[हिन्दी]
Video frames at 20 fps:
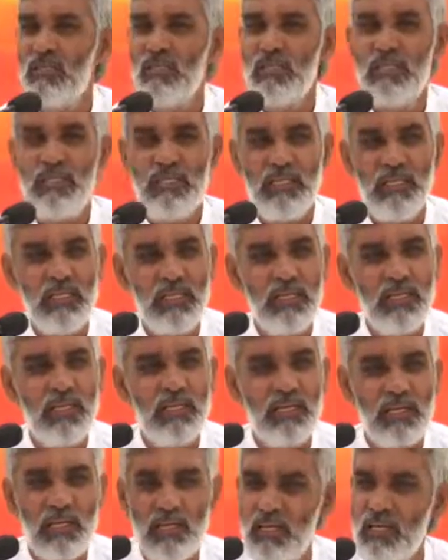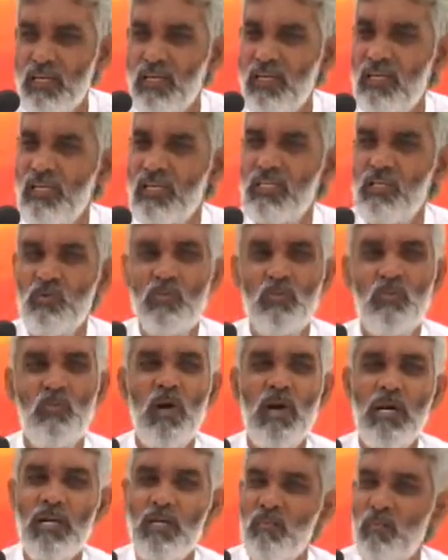ठेकरे रख रखे थे उन्हें
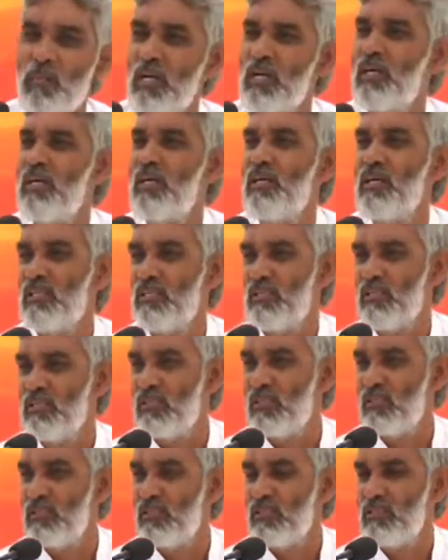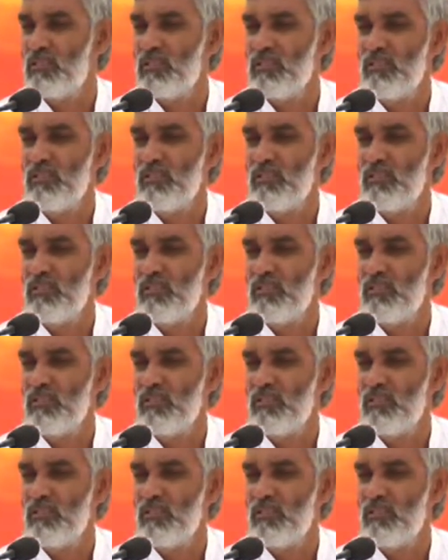पानी भर के आते थे